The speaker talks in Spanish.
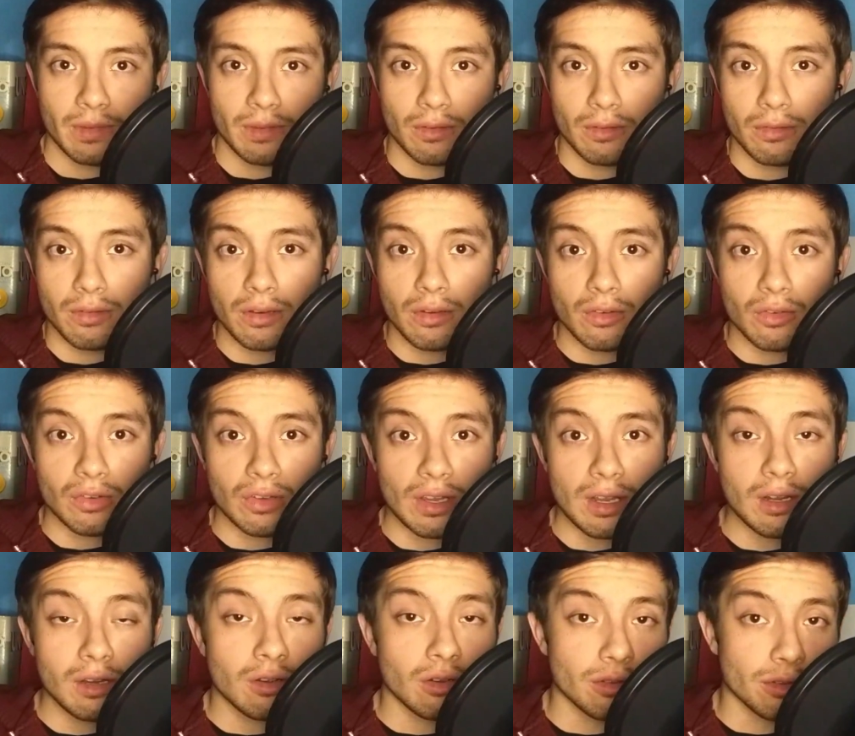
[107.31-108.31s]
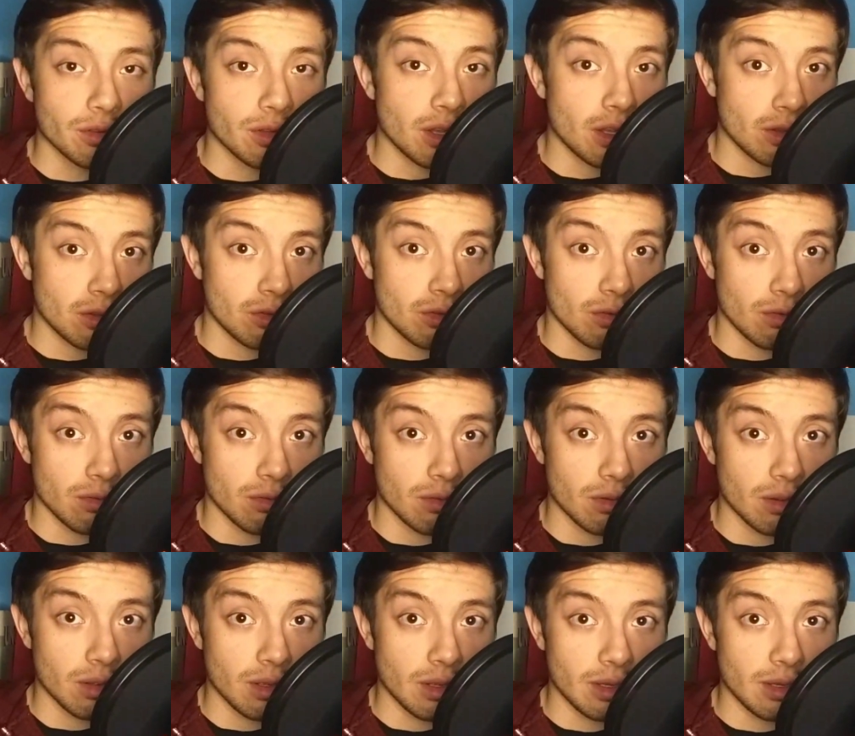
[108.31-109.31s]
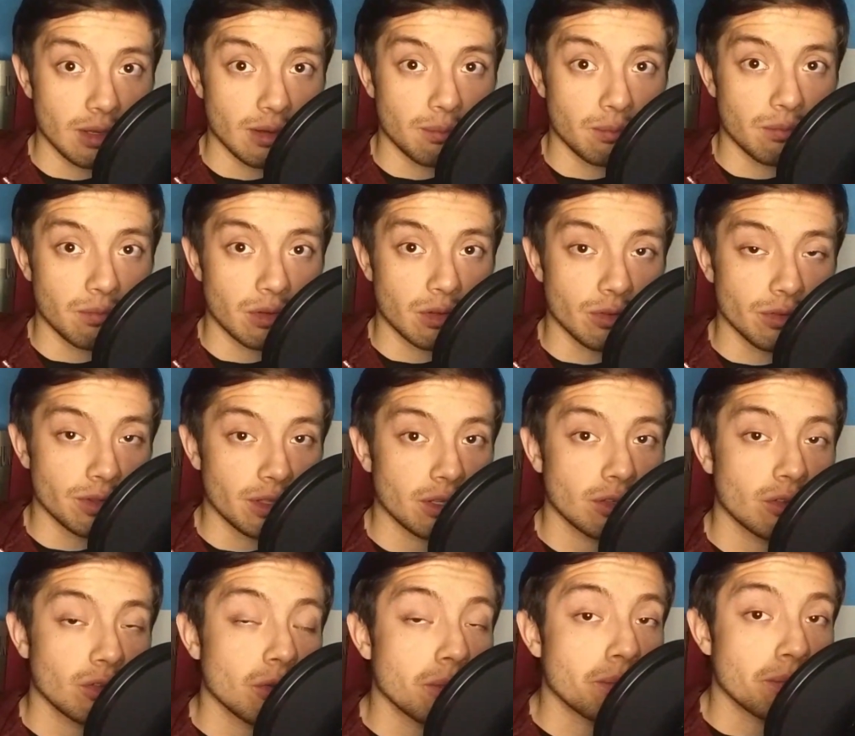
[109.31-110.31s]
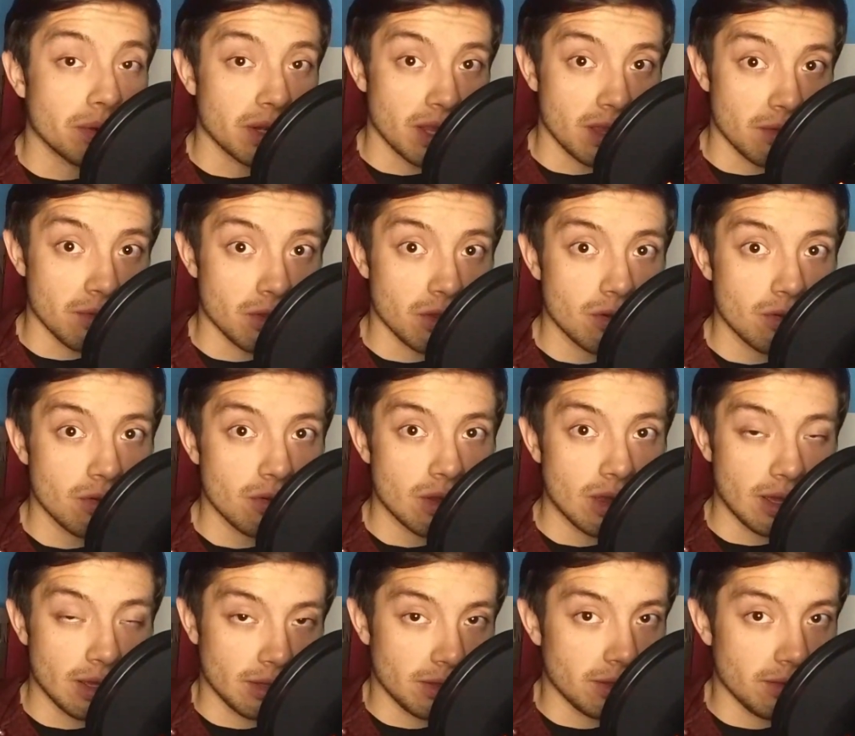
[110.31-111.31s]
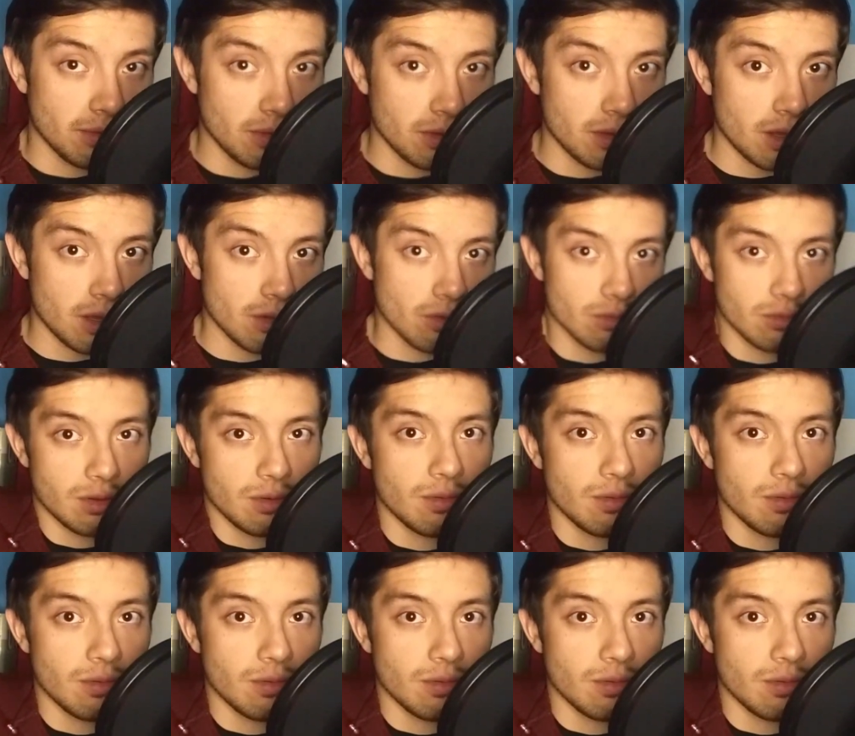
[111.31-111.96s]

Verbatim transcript: Entonces no sé el contexto, el contexto previo a este video.